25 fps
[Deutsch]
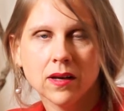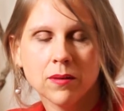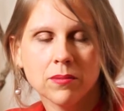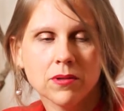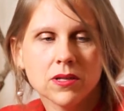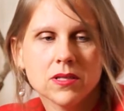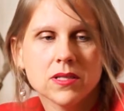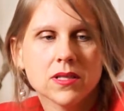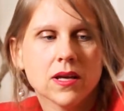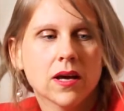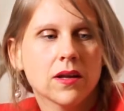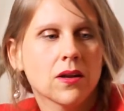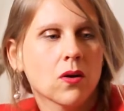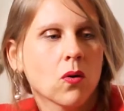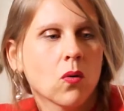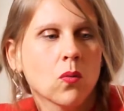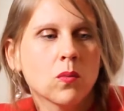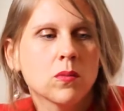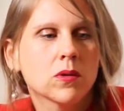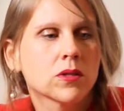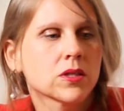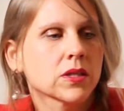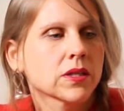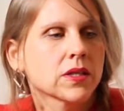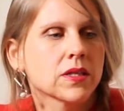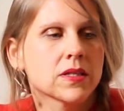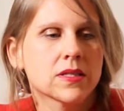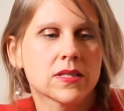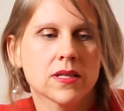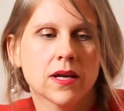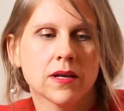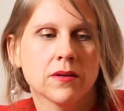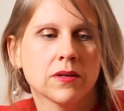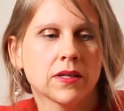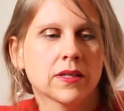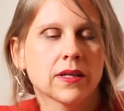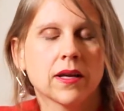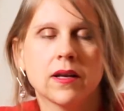aber das kann auch umgedreht
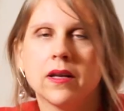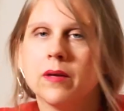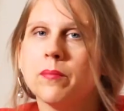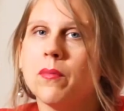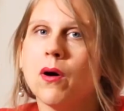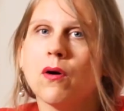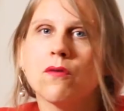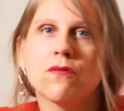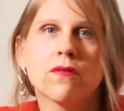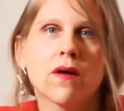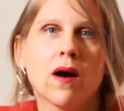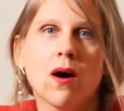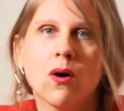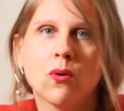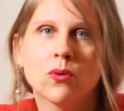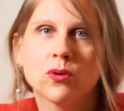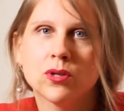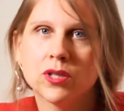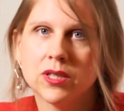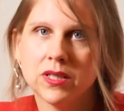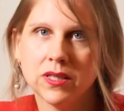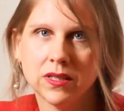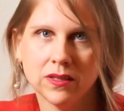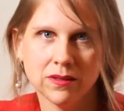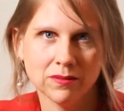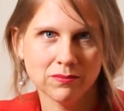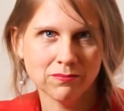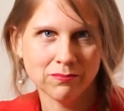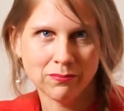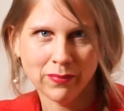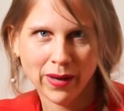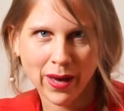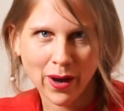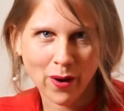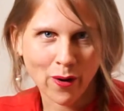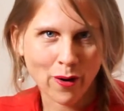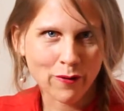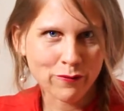sein. Ich erlebe auch Frauen, die
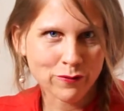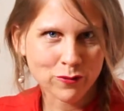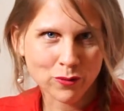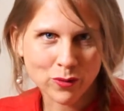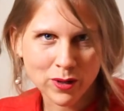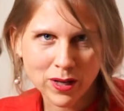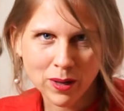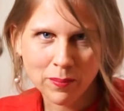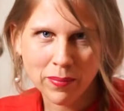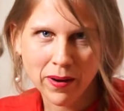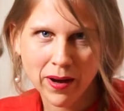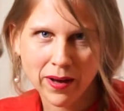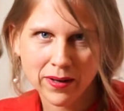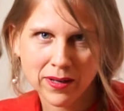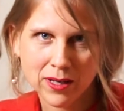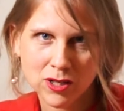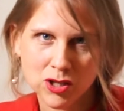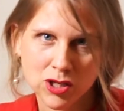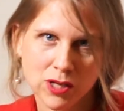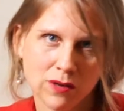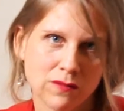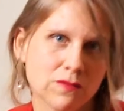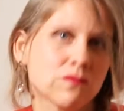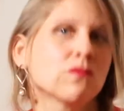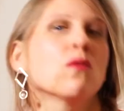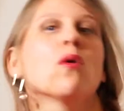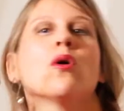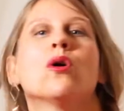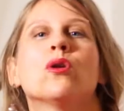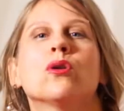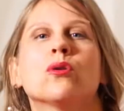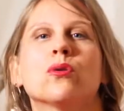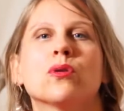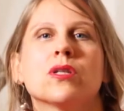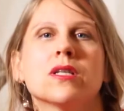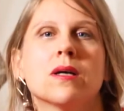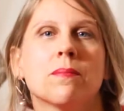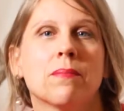mehr Öffnung der Partnerschaft
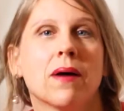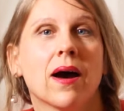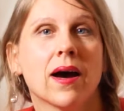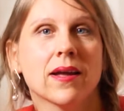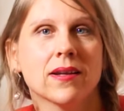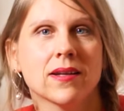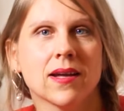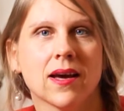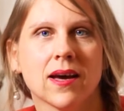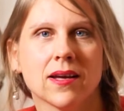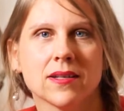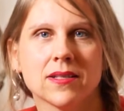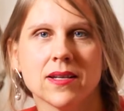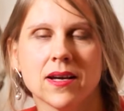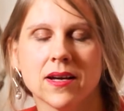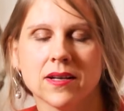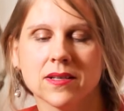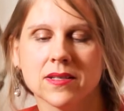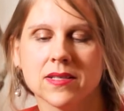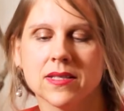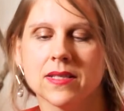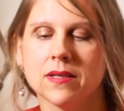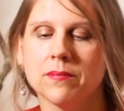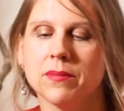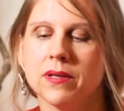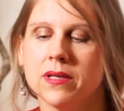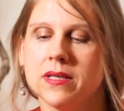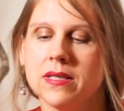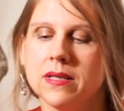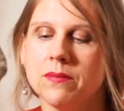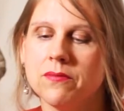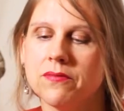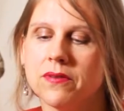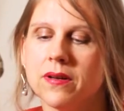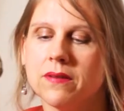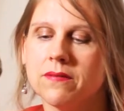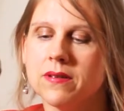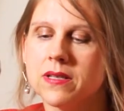wollen und der Partner hat Angst. Aber in
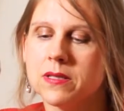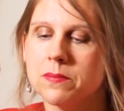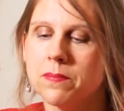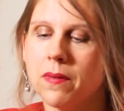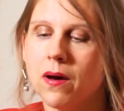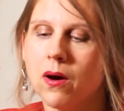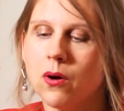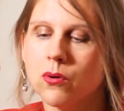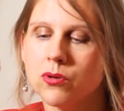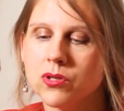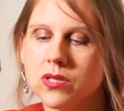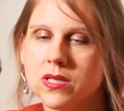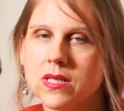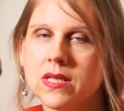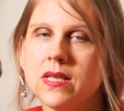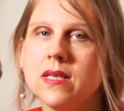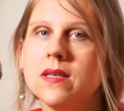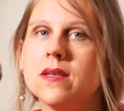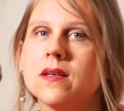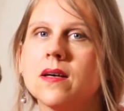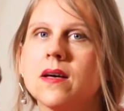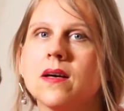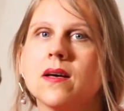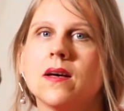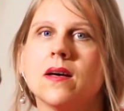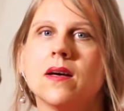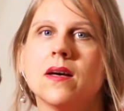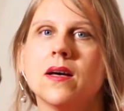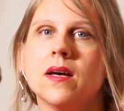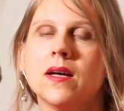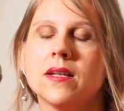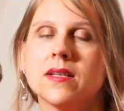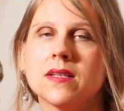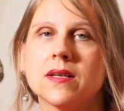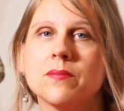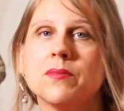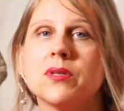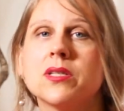dem Fall, was braucht sie,
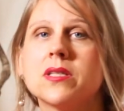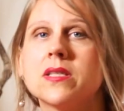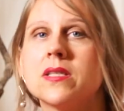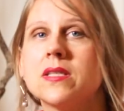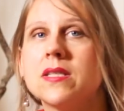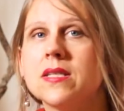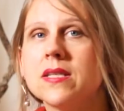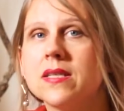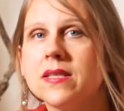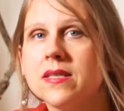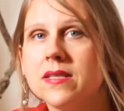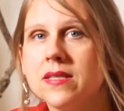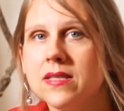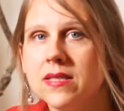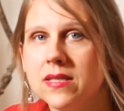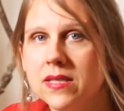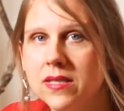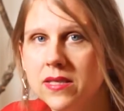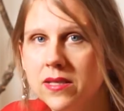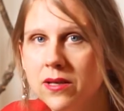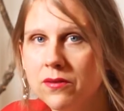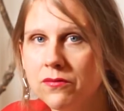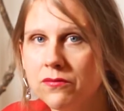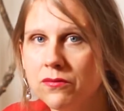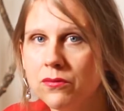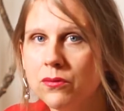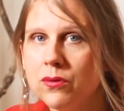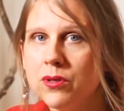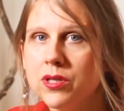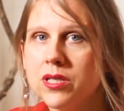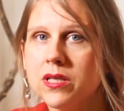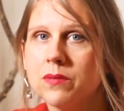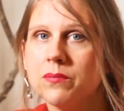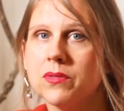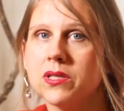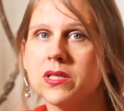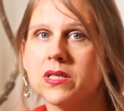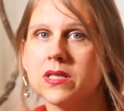damit sie sich sicher fühlt,
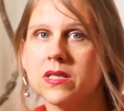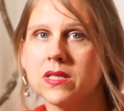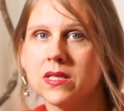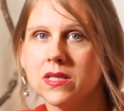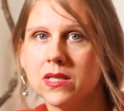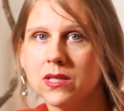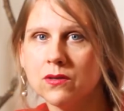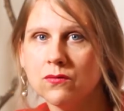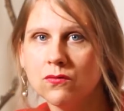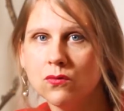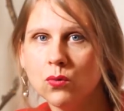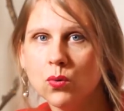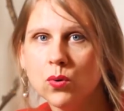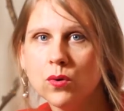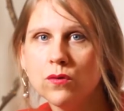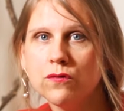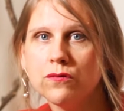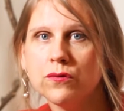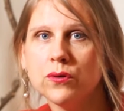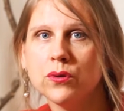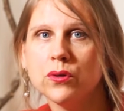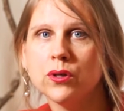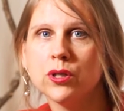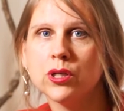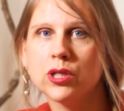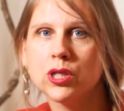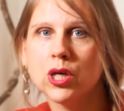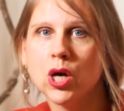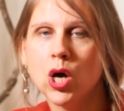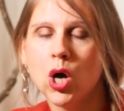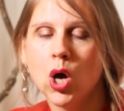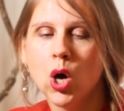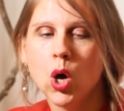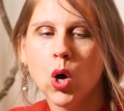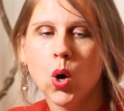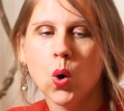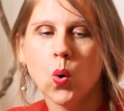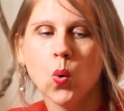damit sie sich wohlfühlt
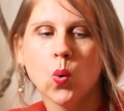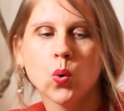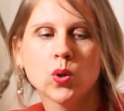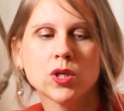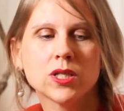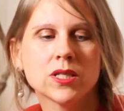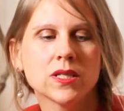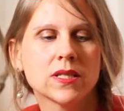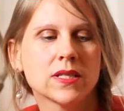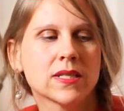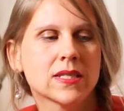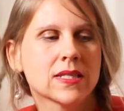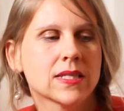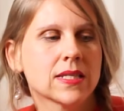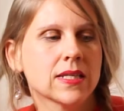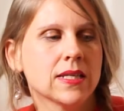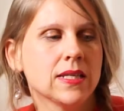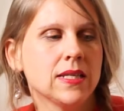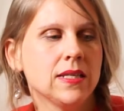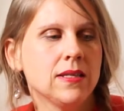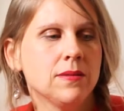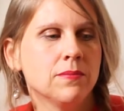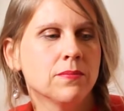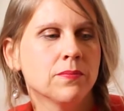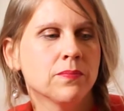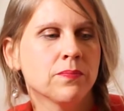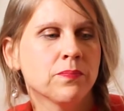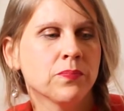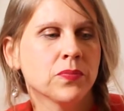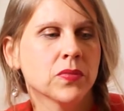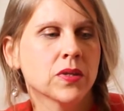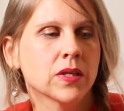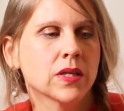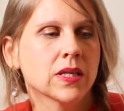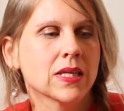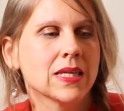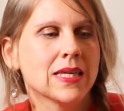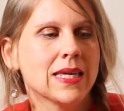und es ihm
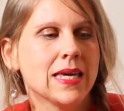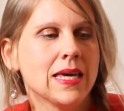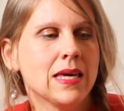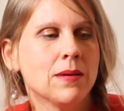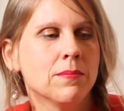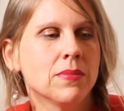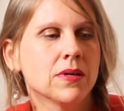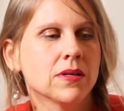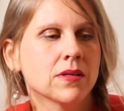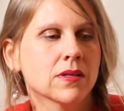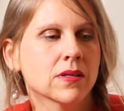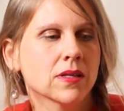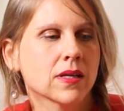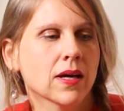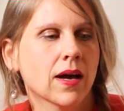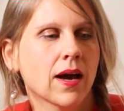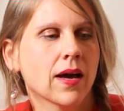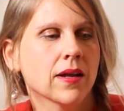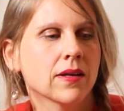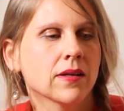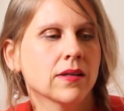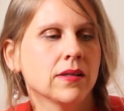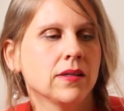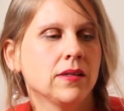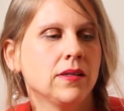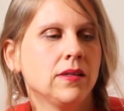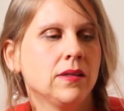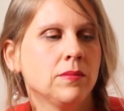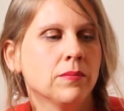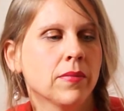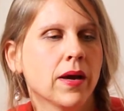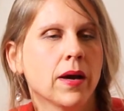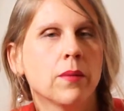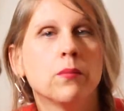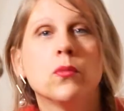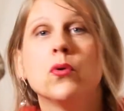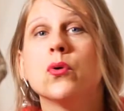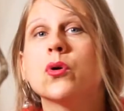geben kann, ihm
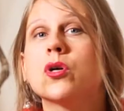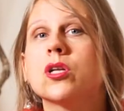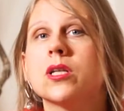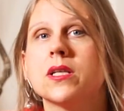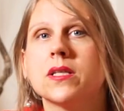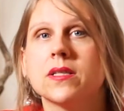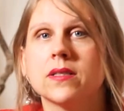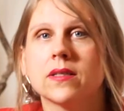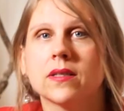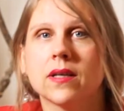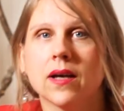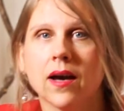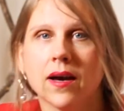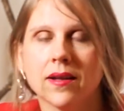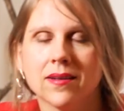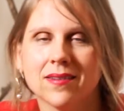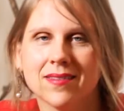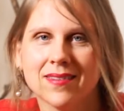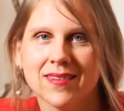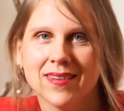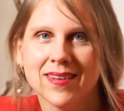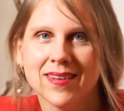ermöglichen kann